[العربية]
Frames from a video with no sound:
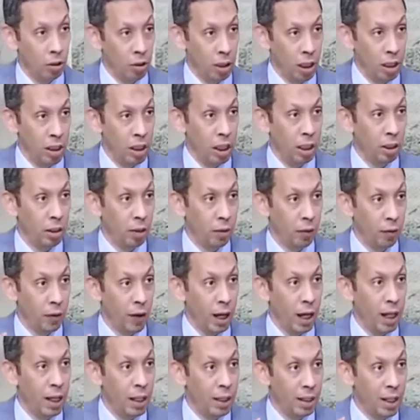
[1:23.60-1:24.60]
انك
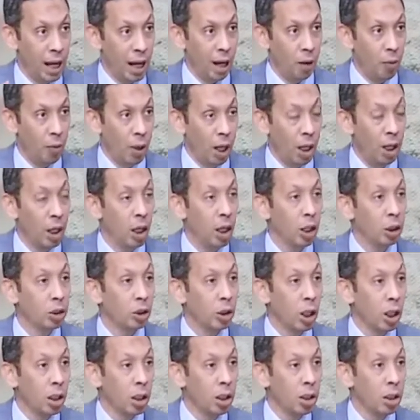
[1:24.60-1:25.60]
ترفعي دعوه
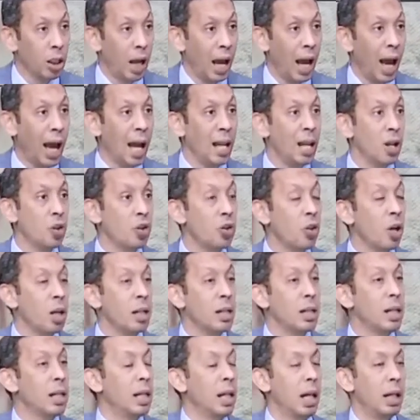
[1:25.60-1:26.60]
طرد على
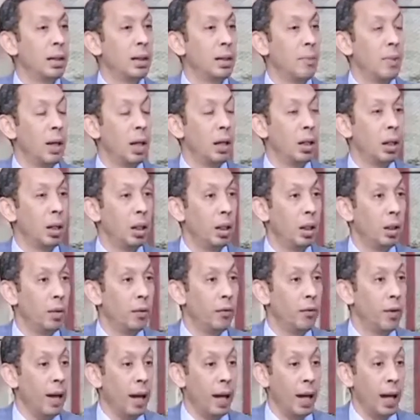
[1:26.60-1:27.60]
الشخص الاعتبار
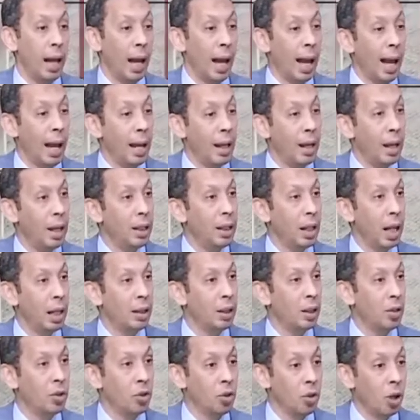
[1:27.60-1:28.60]
فحلا
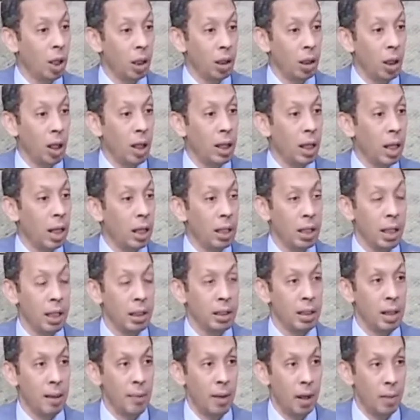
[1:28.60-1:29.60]
يعني ان شاء الله
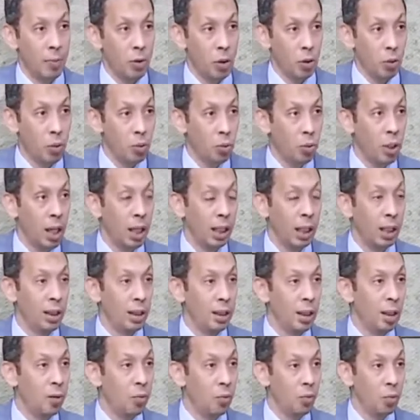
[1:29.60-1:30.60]
يكسبها بسهوله
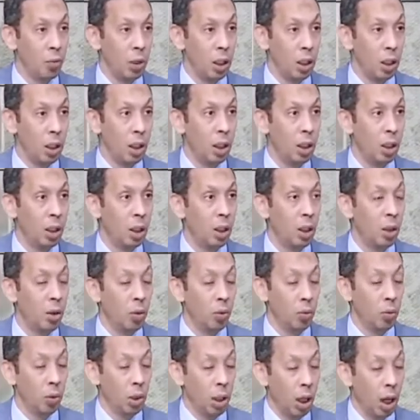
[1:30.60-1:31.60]
جدا و...
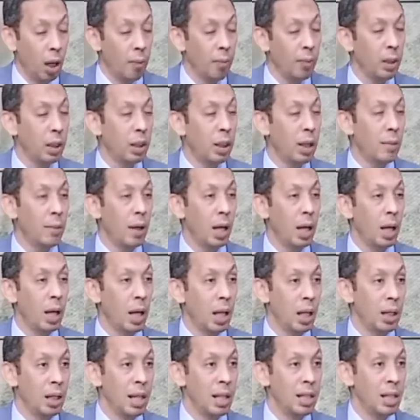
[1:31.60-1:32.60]
والامر ده
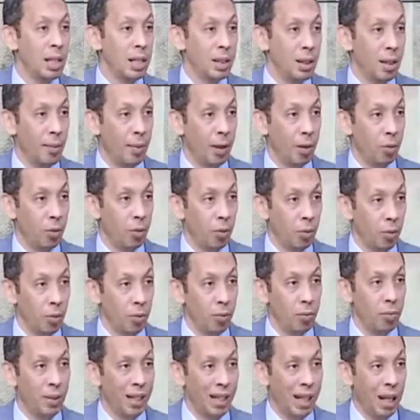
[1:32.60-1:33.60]
بقى لذيذ ده
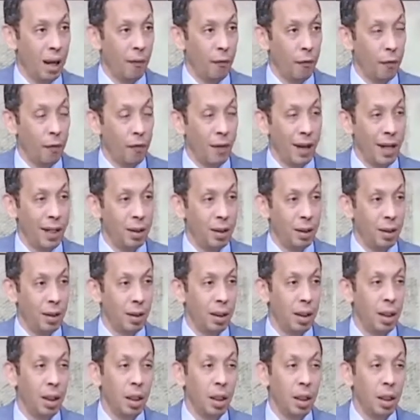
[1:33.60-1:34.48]
برضه بيخفف حته